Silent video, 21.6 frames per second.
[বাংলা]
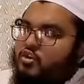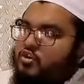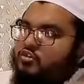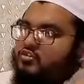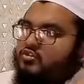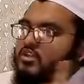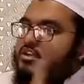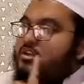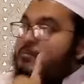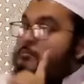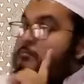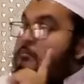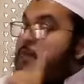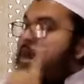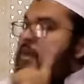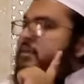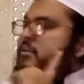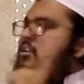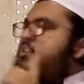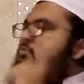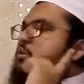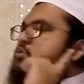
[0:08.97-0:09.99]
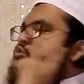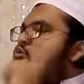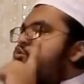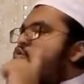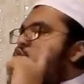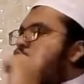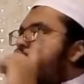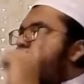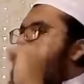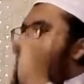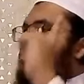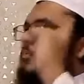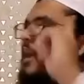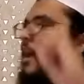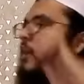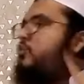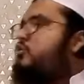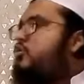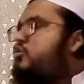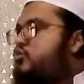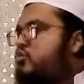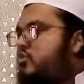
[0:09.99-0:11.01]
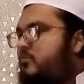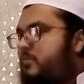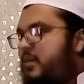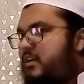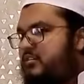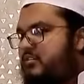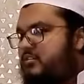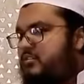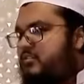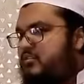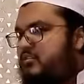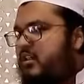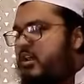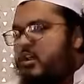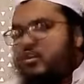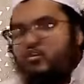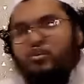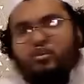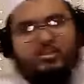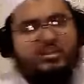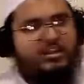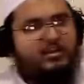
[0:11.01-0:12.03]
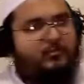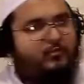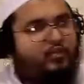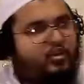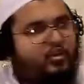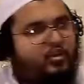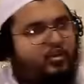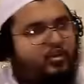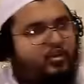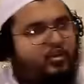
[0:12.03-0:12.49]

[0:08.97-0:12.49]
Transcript: সন্তানের মা নির্বাচন করতে হবে আদর্শবান কথাটা বলেই